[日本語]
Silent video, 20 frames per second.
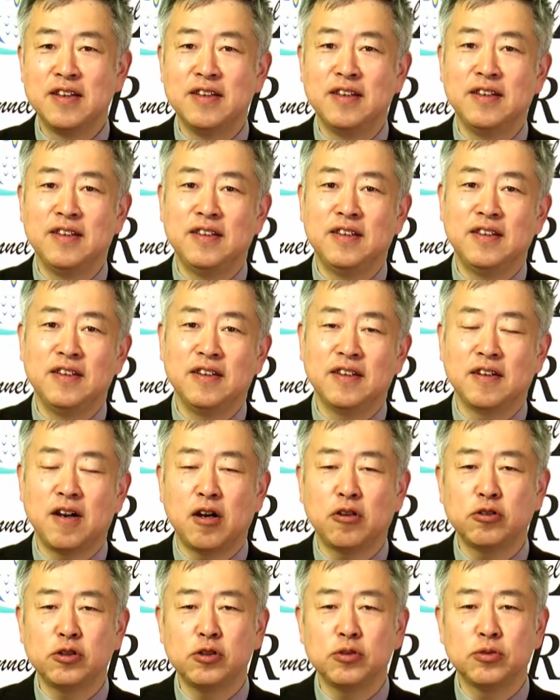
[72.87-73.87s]
えー、
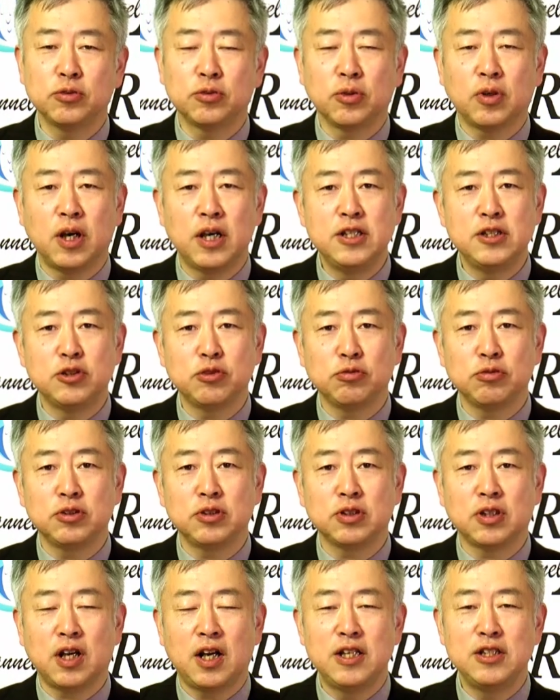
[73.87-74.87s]
閣僚と会食
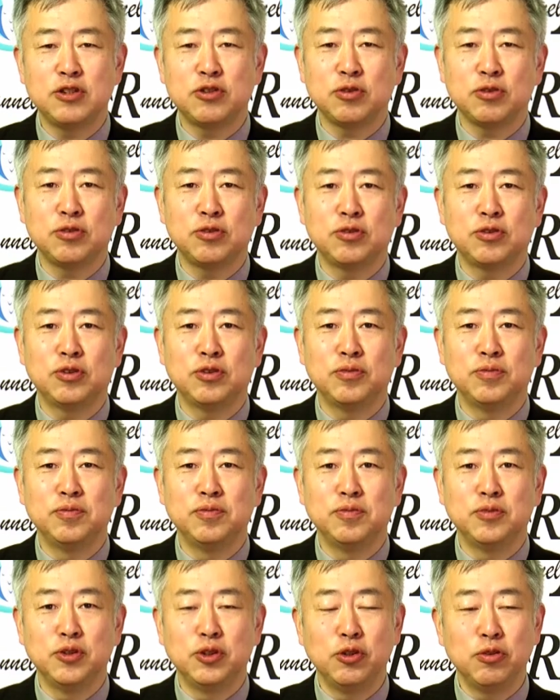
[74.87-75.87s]
し、会食を、
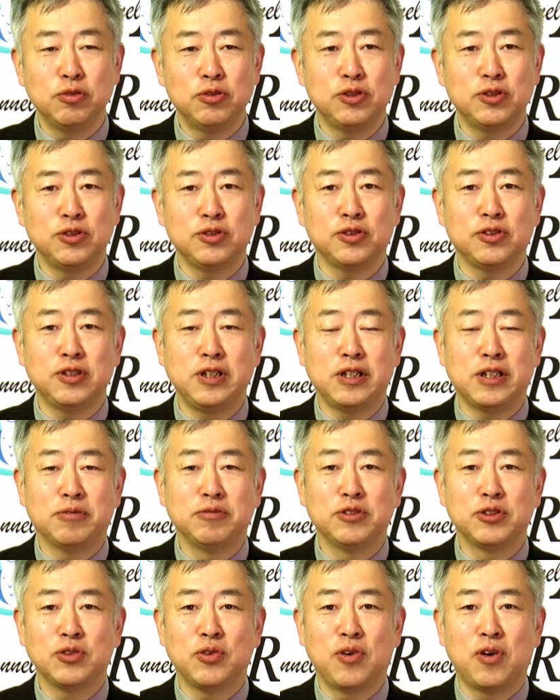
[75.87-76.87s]
もうよんじゅう過ぎた
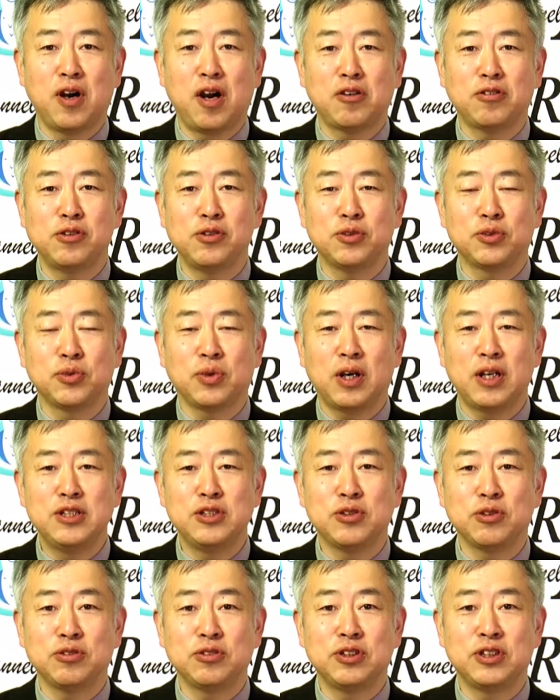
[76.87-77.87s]
息子が閣僚と会
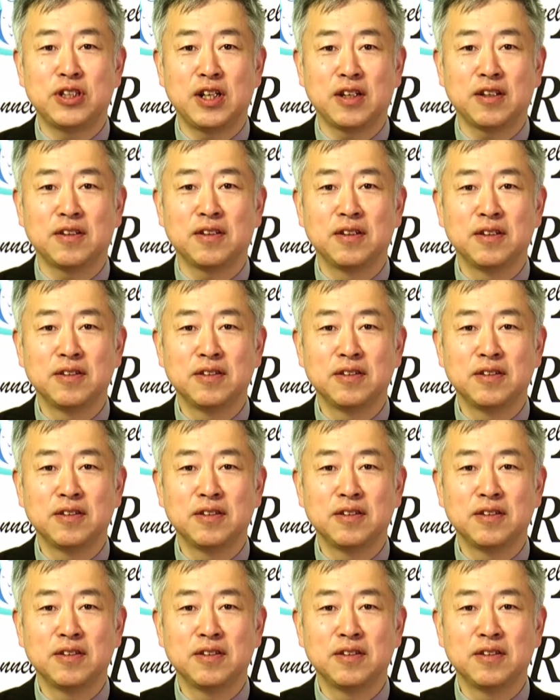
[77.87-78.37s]
食した